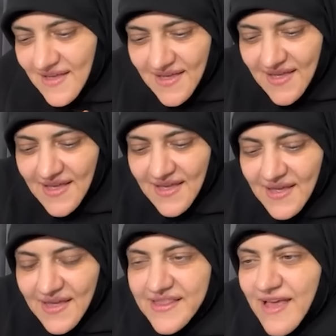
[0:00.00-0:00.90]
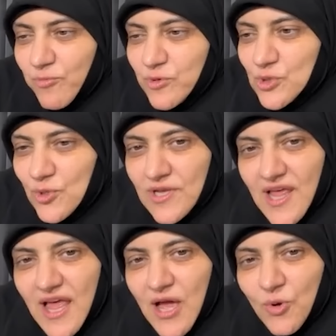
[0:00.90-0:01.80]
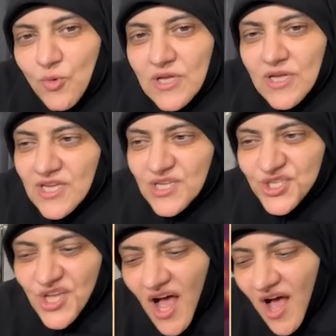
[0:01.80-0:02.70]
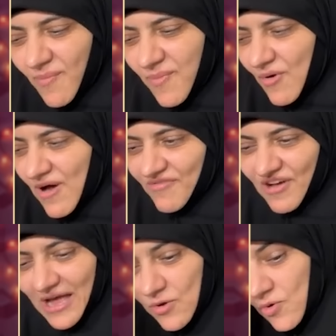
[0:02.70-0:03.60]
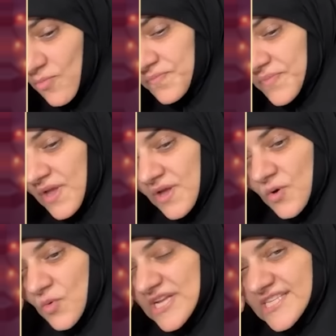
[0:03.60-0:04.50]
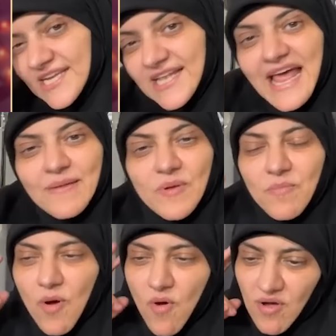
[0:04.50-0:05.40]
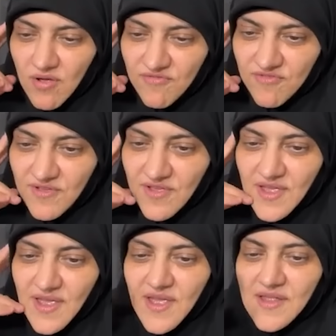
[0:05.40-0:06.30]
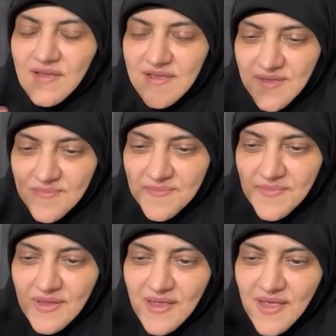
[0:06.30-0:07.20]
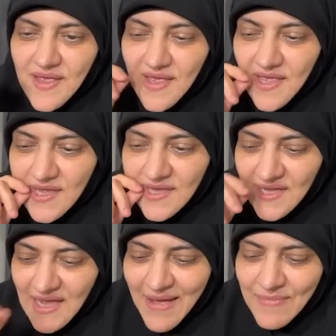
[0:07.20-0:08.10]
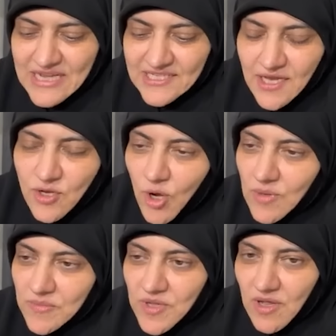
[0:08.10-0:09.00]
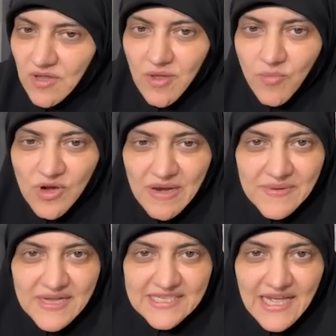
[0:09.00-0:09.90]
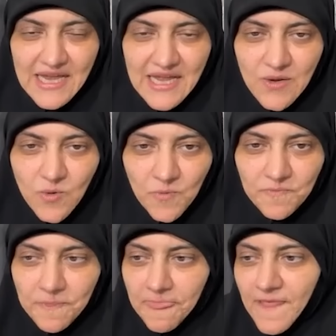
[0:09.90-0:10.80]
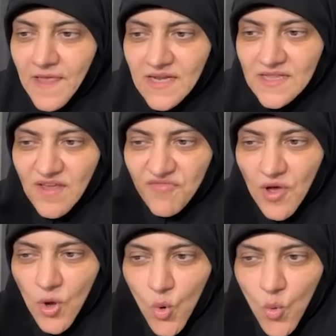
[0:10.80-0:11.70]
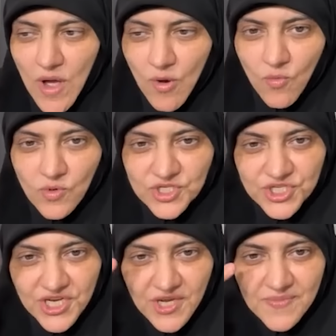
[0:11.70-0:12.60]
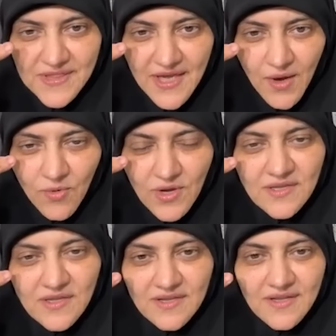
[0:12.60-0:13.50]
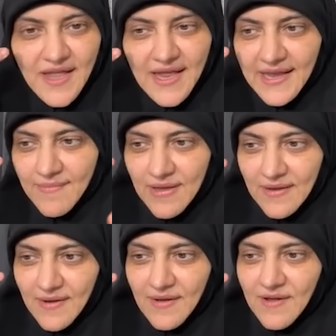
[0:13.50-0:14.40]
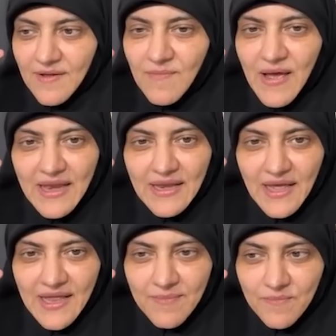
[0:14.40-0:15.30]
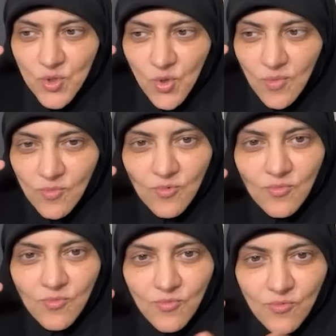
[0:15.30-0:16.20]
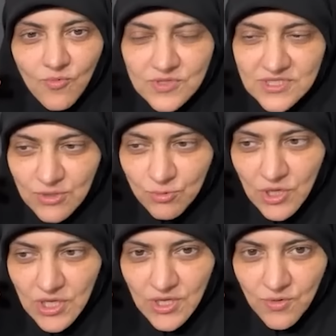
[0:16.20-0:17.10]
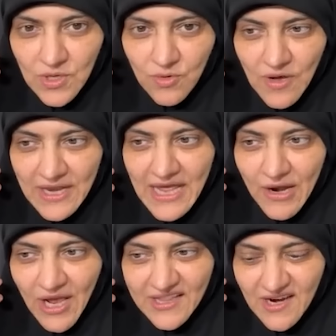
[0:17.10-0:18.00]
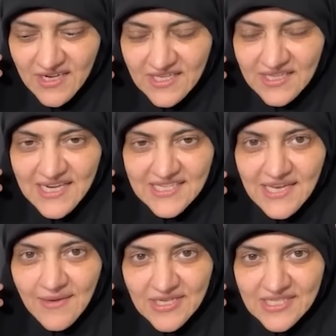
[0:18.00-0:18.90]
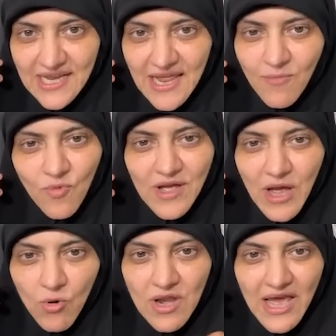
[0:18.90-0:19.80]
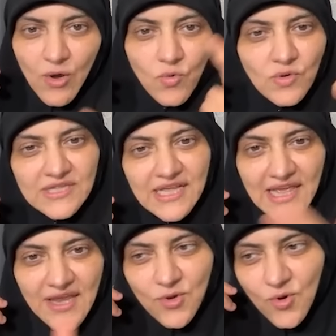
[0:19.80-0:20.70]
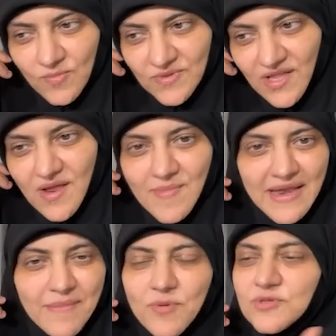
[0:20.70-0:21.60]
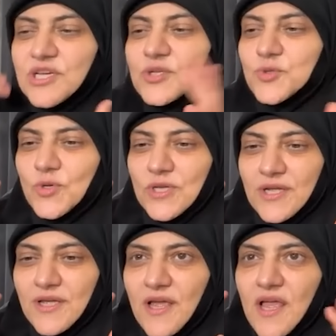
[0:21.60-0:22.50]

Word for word: آه، كتاب وسنة والصحابة وأفعالهم والاستدلال بالمواقف طيب آه، عمل ايه سيدنا عمر بن الخطاب وكان بيسعى على أهله كان اتفق هو والشريك بتاعه انت تطلع الجبل مع الغنم يوم وانت و... و... وانا احضر درس النبي عليه السلام واجي اقول لك وانت تاني يوم تحضر مع النبي وتيجي تقول لي